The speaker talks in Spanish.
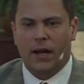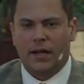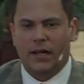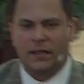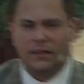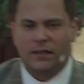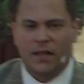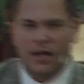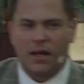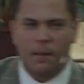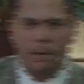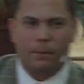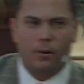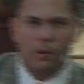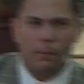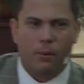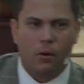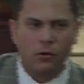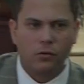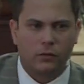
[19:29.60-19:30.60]
que tiene
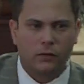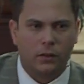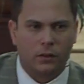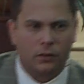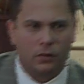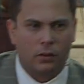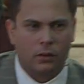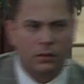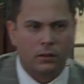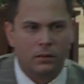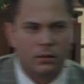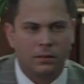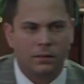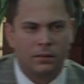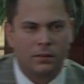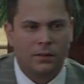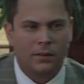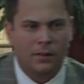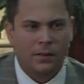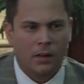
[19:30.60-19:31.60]
propósito
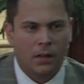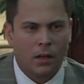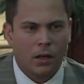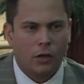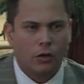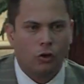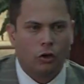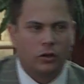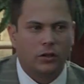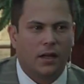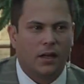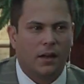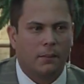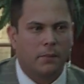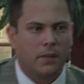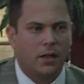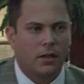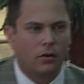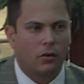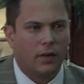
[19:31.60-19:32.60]
no tiene
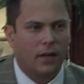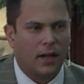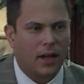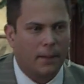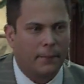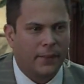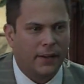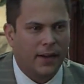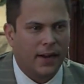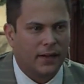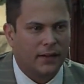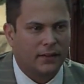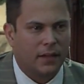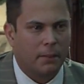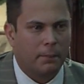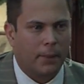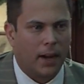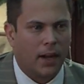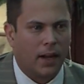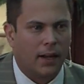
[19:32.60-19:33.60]
miedo de caminar de
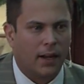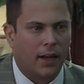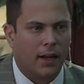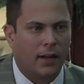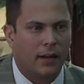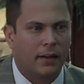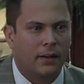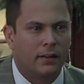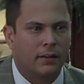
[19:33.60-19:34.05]
espalda.